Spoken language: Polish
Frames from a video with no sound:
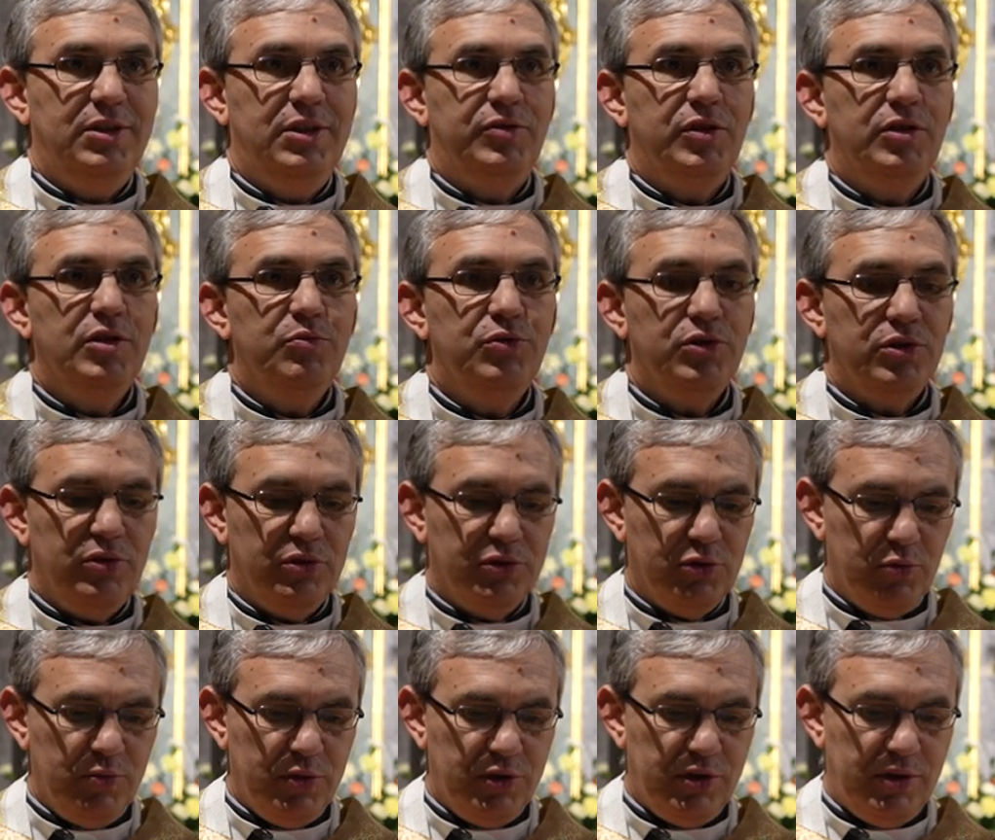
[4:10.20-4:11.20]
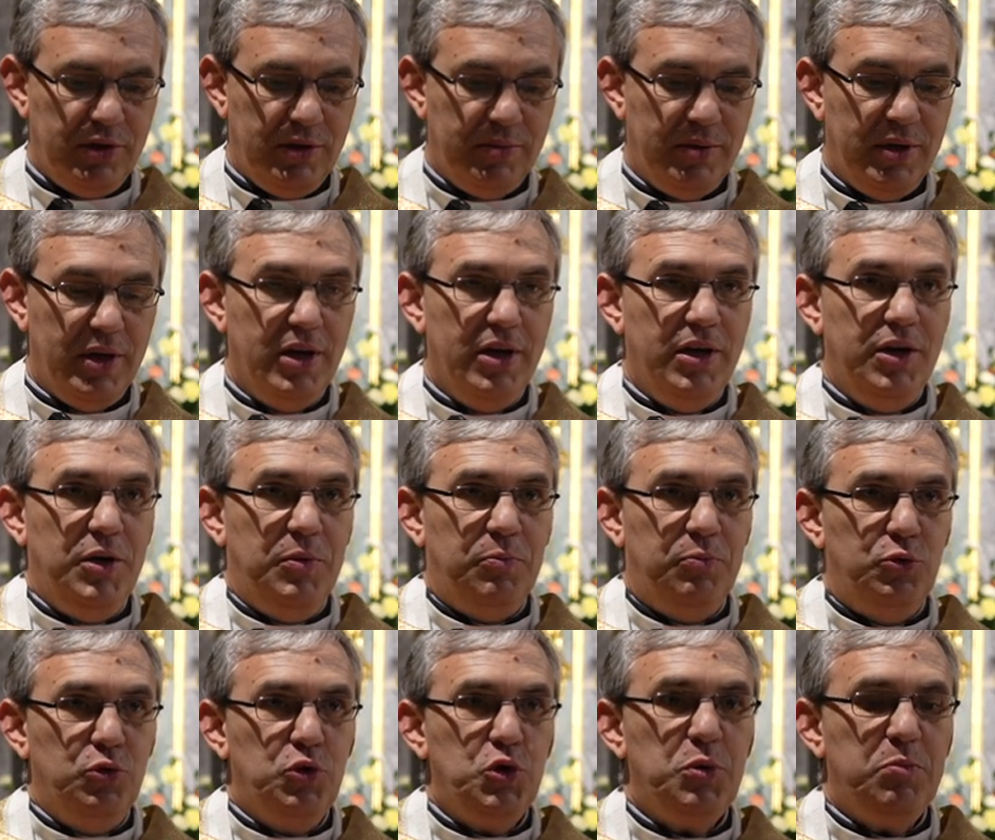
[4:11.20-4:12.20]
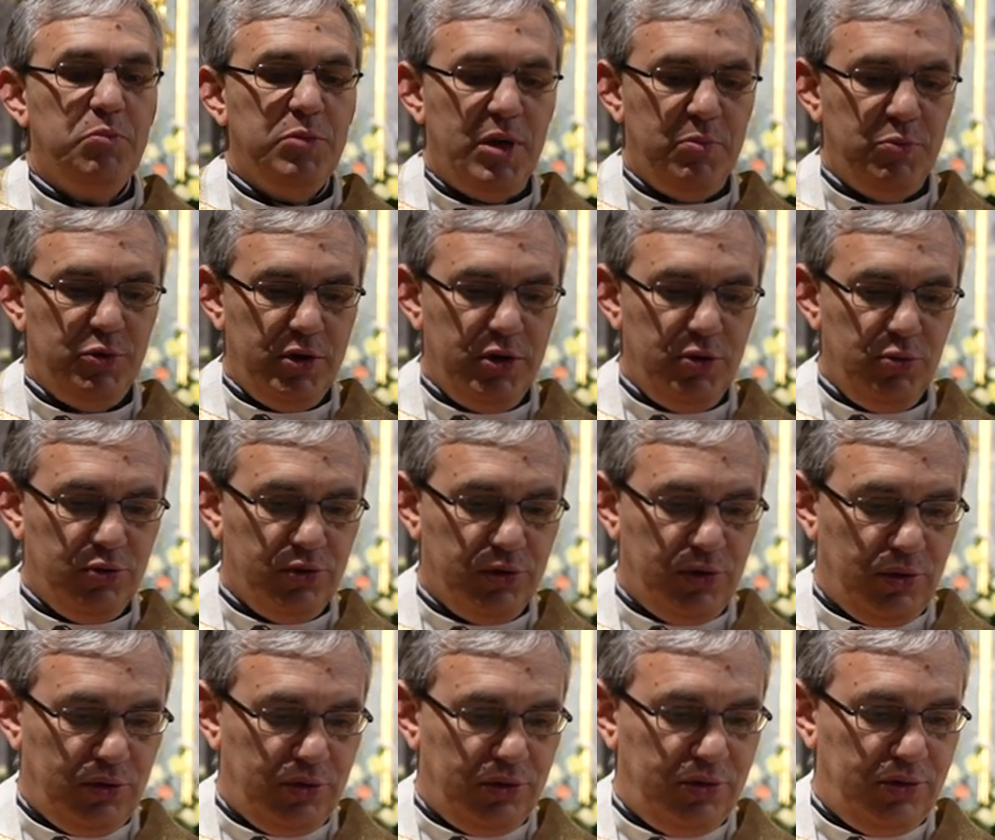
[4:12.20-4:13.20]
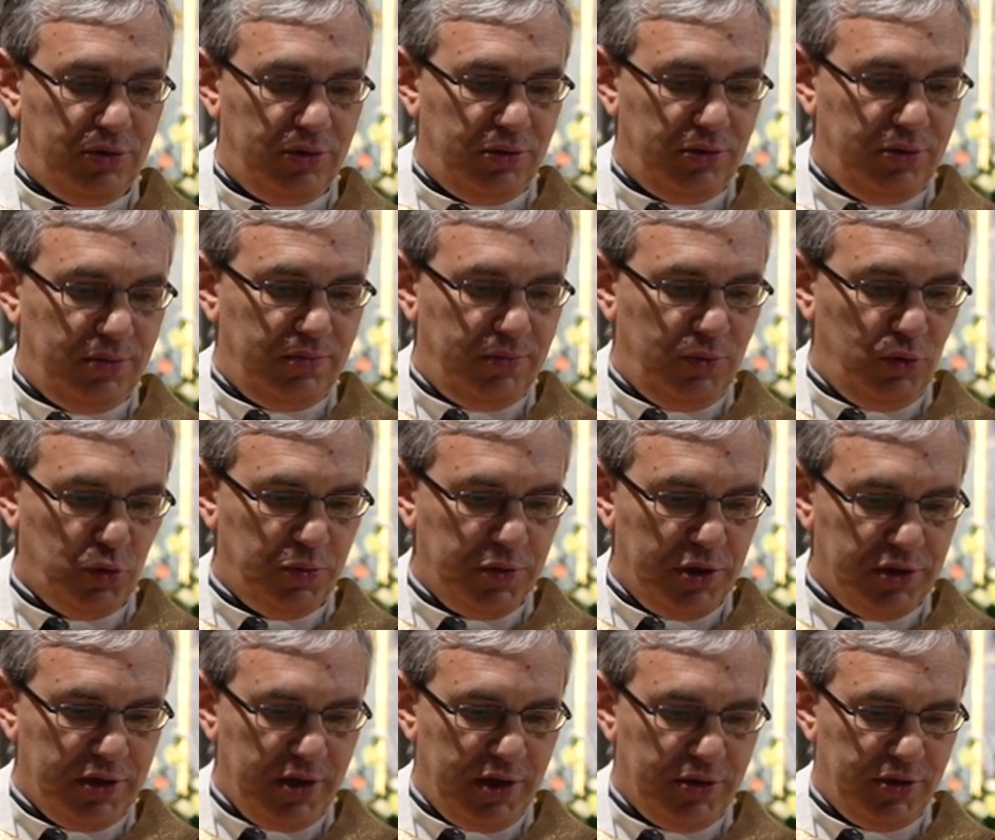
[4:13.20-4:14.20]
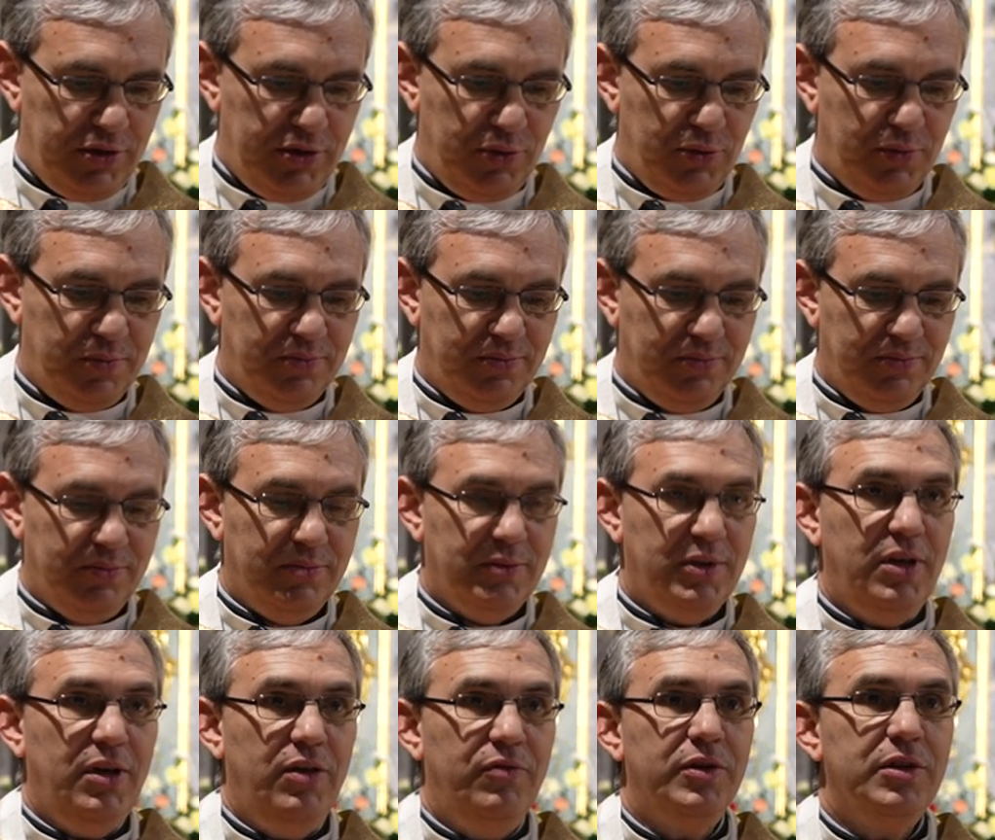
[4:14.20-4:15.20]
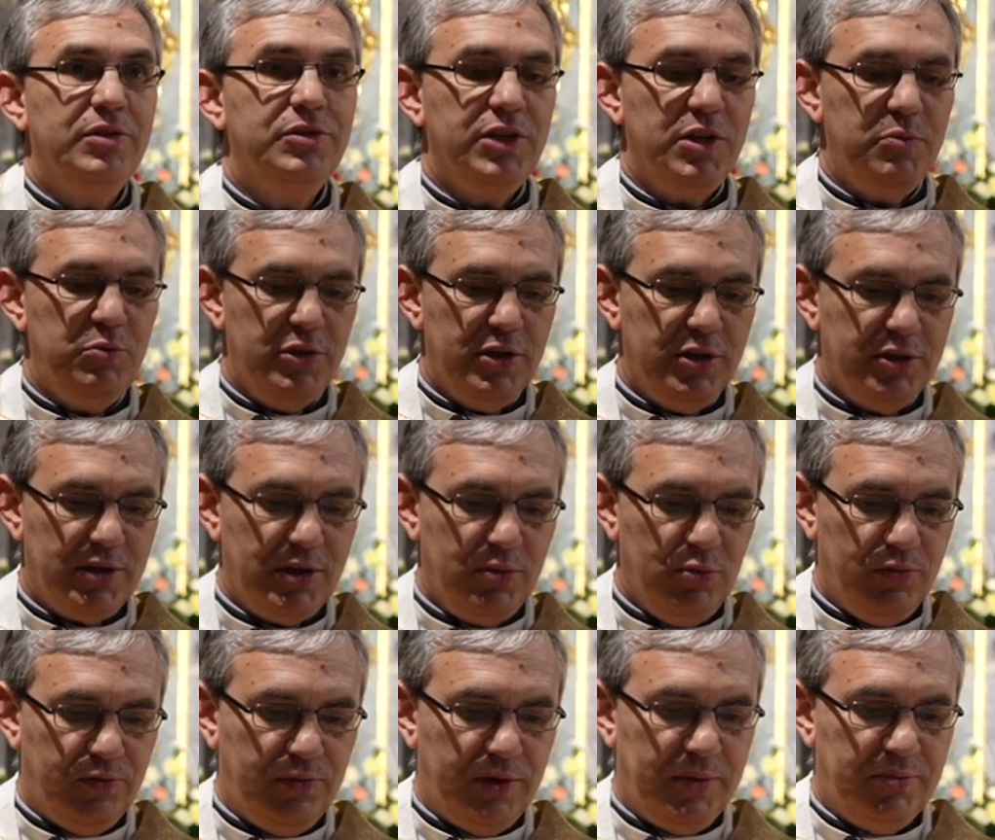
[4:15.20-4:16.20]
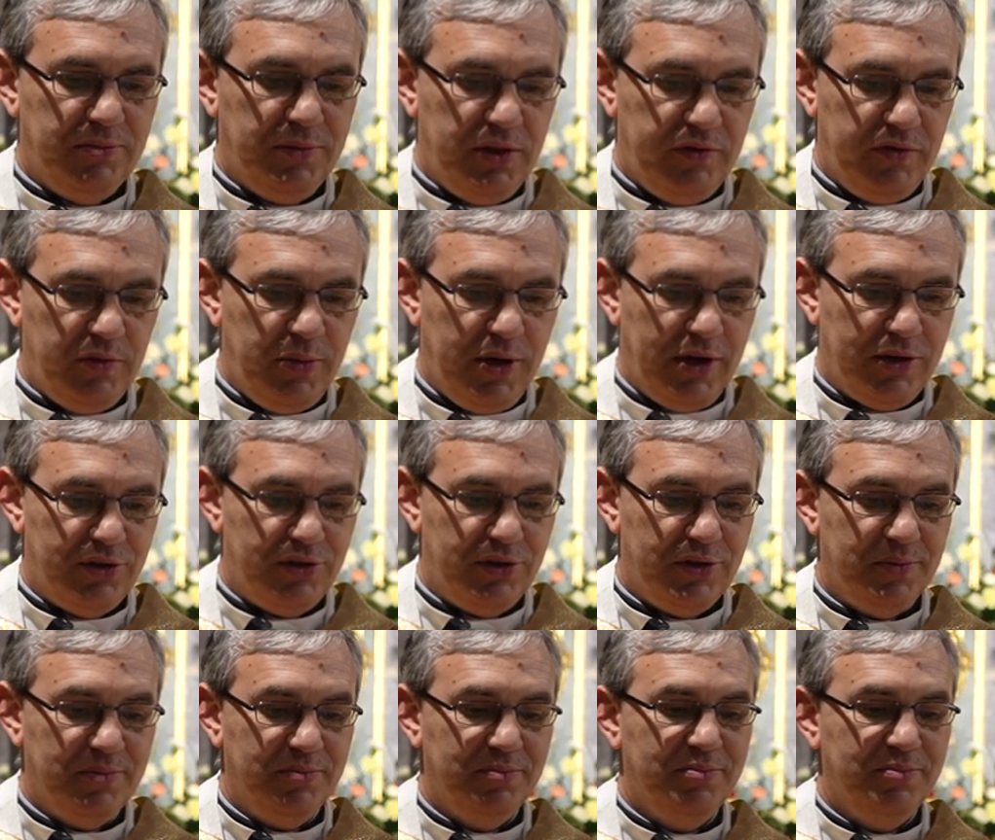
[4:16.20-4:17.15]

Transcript: Wtedy przychodzą myśli, Bóg ma mnie już dość, już mnie skreśli, więcej mi nie zaufa, nie wybaczy.